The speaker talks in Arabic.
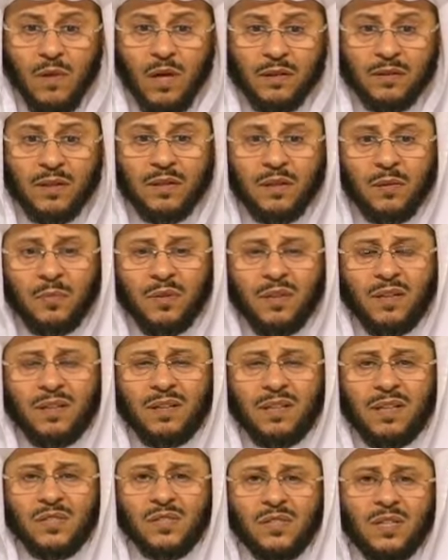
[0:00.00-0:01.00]
ان النبي
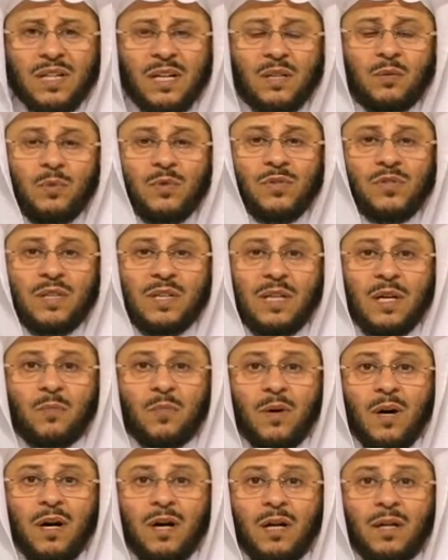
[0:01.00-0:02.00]
عليه الصلاه والسلام
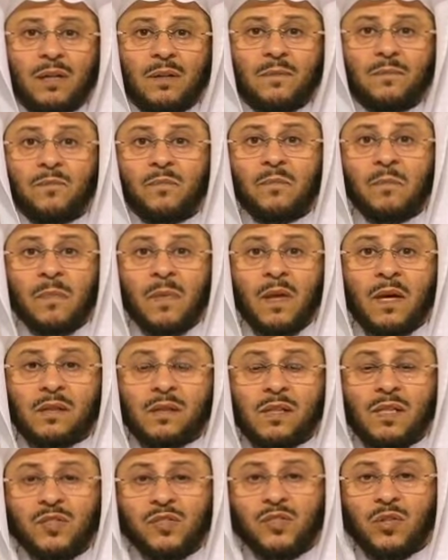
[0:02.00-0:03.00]
قال
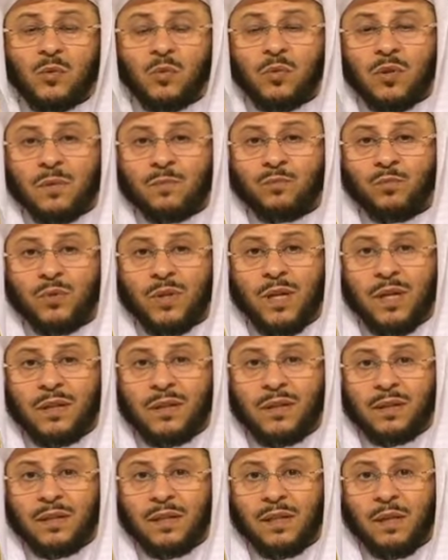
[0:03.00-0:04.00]
ينزل ربنا
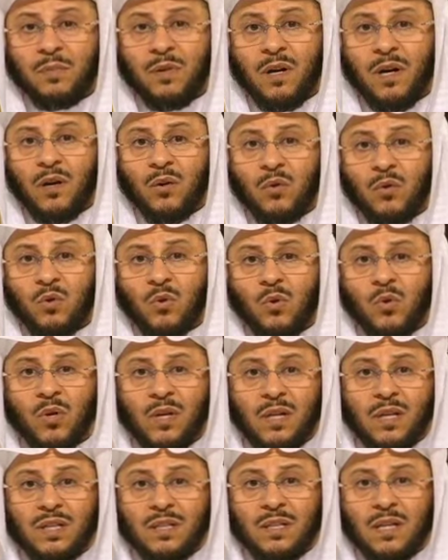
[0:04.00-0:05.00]
حين يبقى ثلث
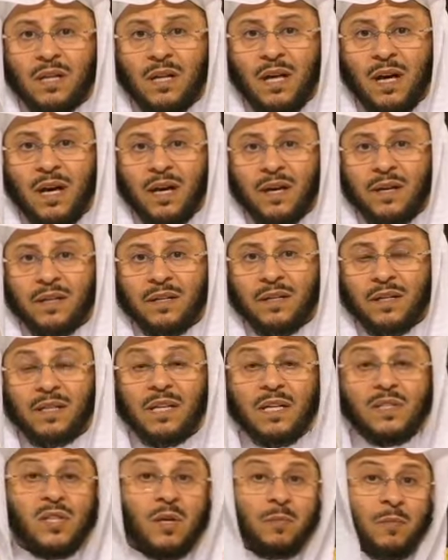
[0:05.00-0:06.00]
الليل الاخر
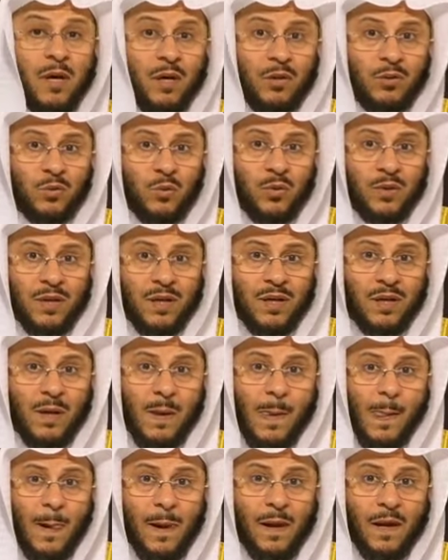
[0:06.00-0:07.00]
الى سماء الدنيا
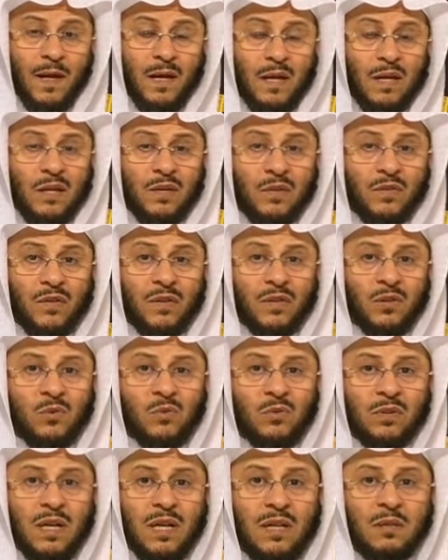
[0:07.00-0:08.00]

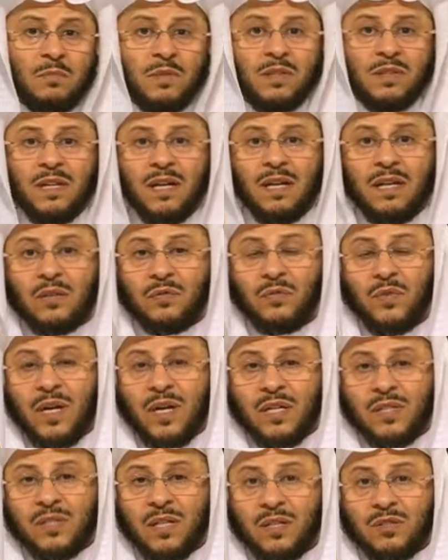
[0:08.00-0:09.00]
فيقول هل من داع
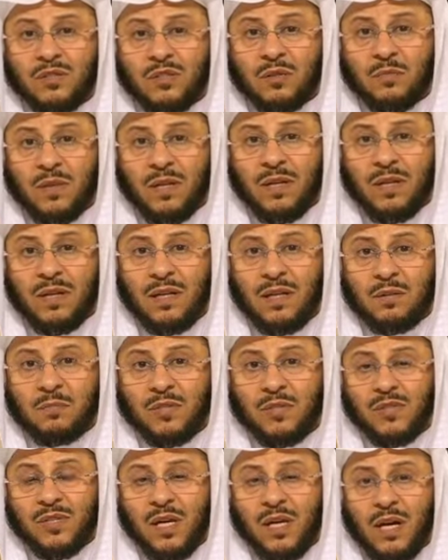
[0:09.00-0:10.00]
فاستجيب له هل
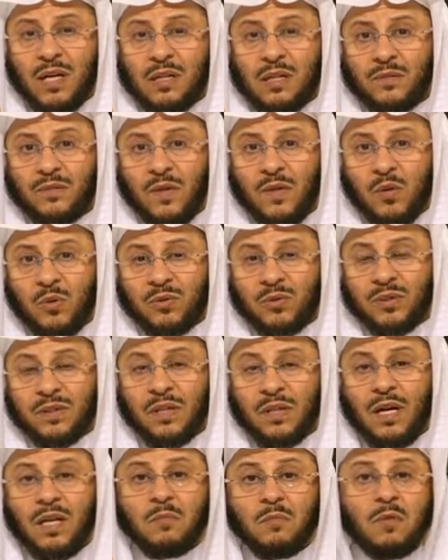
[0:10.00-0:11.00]
من سائل فاعطي
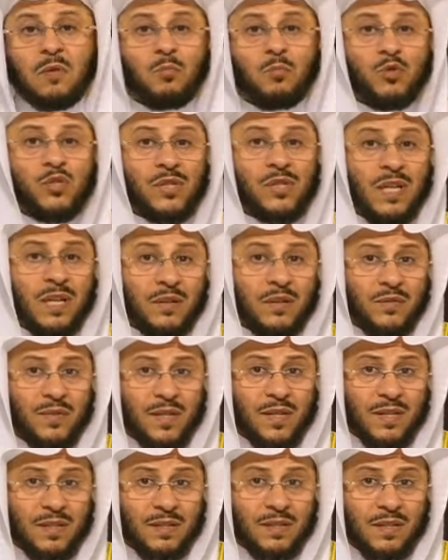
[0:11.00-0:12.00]
هل من
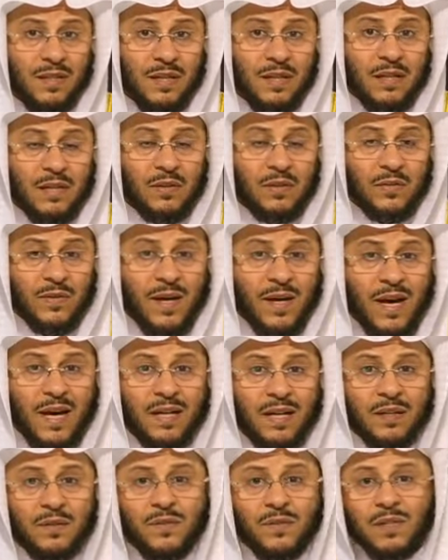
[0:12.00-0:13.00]
مستغفر
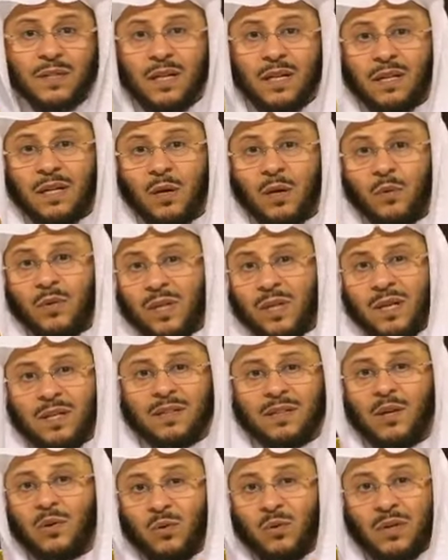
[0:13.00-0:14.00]
فاغفر له
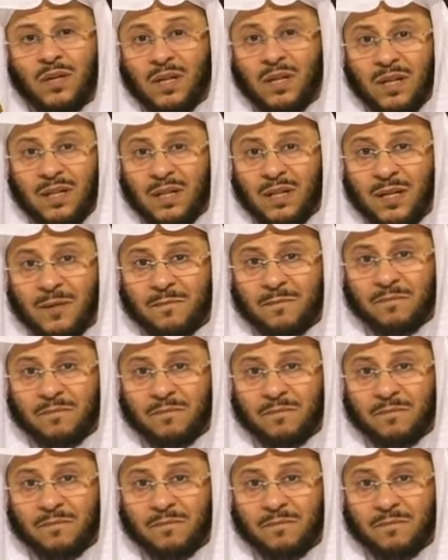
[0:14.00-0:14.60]
وذلك كل ليله